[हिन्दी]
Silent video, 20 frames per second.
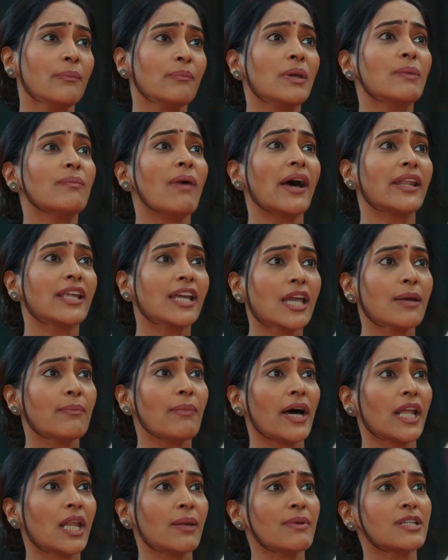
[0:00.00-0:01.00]
बीमारी के
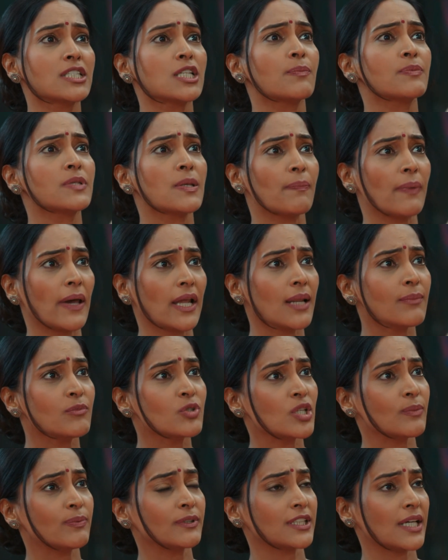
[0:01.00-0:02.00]
बारे में सबसे पहले
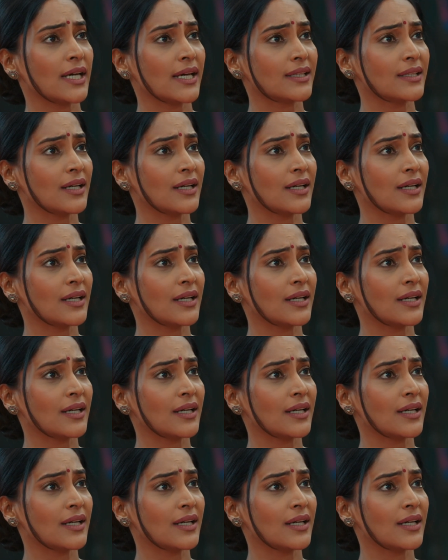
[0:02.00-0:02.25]
मुझे बताया